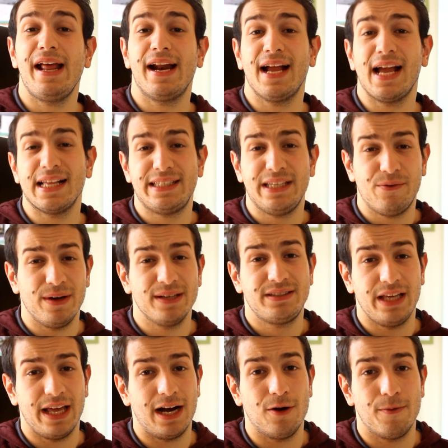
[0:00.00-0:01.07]
ragazzi,
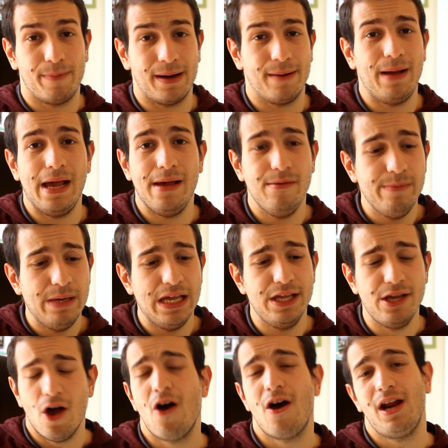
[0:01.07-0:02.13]
questi erano per me i
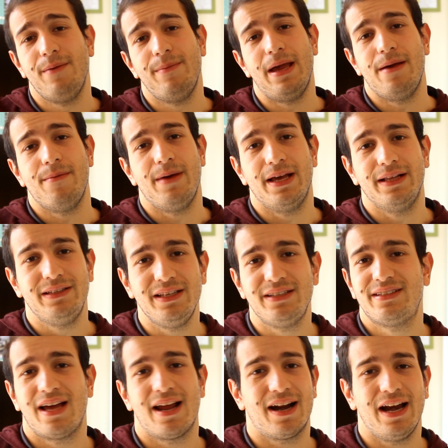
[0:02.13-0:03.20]
migliori meme di
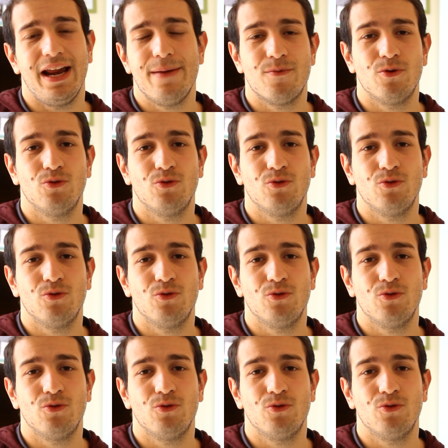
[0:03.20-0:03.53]
Sanremo